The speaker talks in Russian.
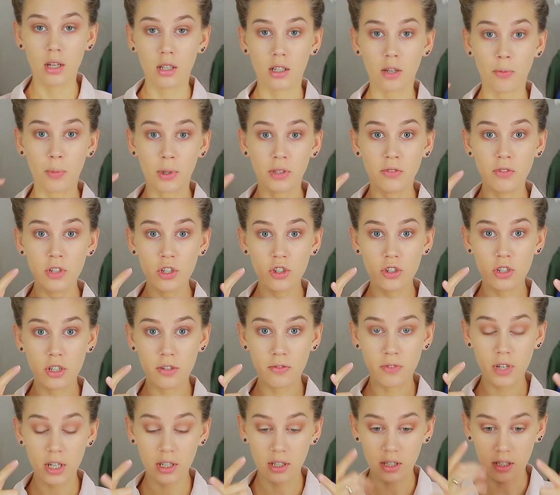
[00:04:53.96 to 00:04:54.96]
На
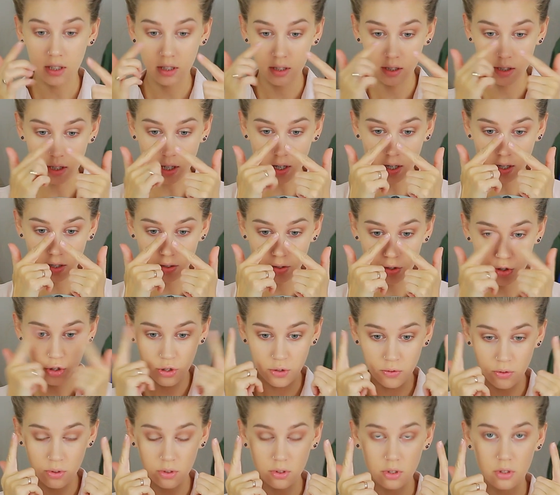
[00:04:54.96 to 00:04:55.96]
подвижное веко я
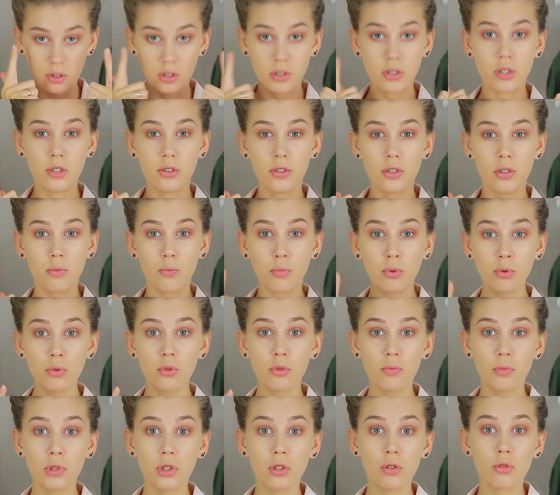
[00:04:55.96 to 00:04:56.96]
ничего наносить не
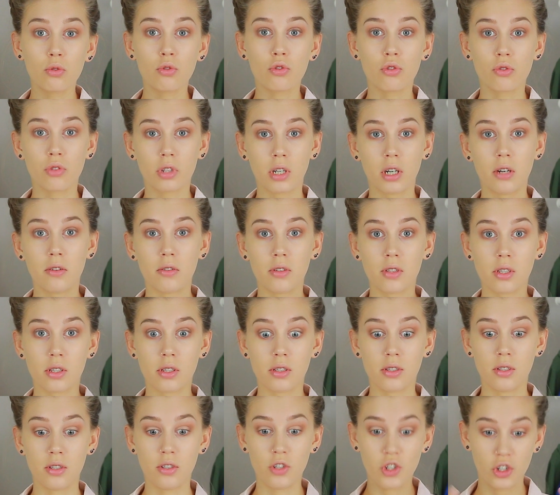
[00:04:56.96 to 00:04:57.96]
буду, мне уже
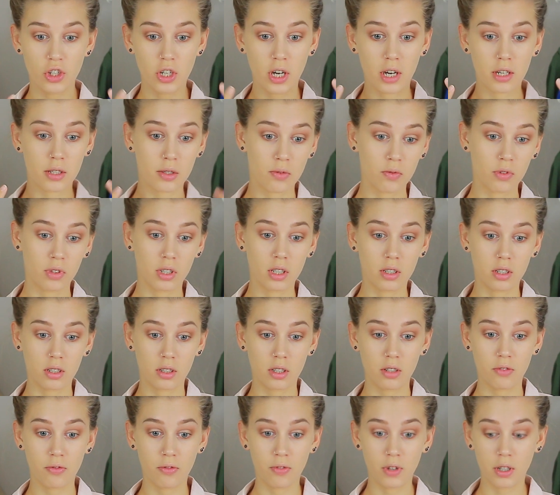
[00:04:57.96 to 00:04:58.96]
нравится сейчас вот
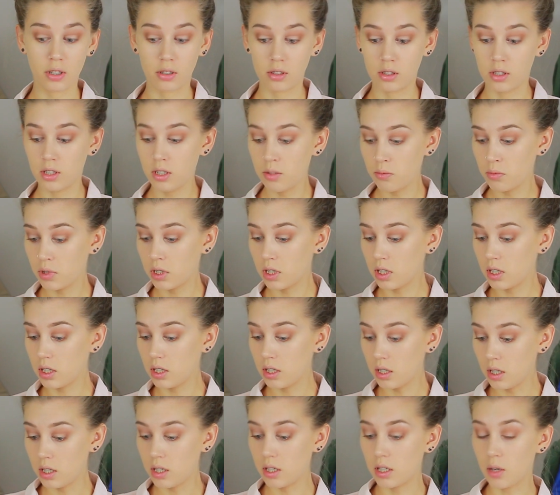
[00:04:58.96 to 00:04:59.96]
этот эффект дымки,
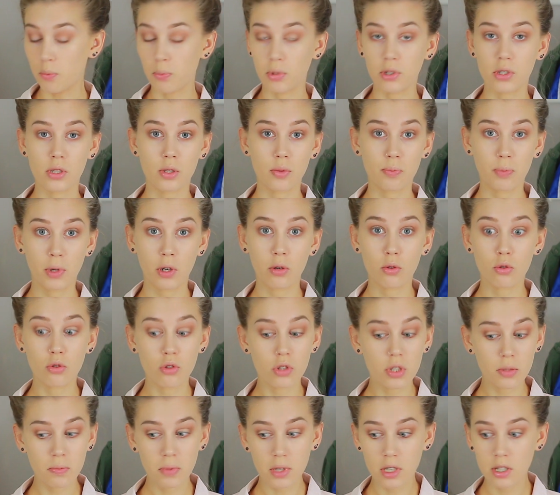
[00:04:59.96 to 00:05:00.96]
и я приступаю
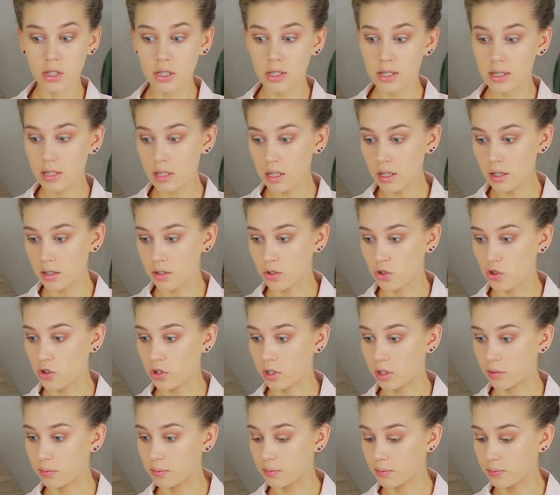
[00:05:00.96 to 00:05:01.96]
уже теперь к
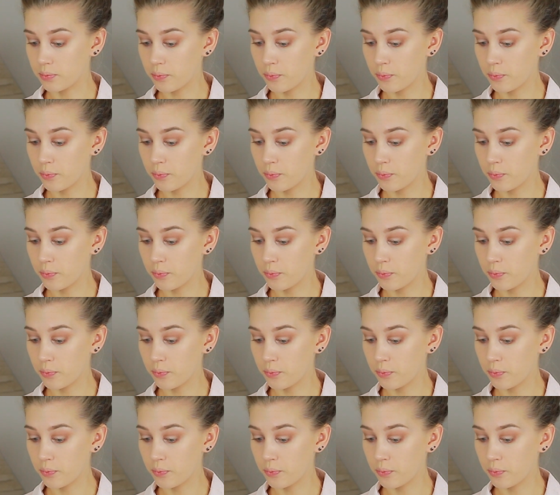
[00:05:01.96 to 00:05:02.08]
стрелочкам.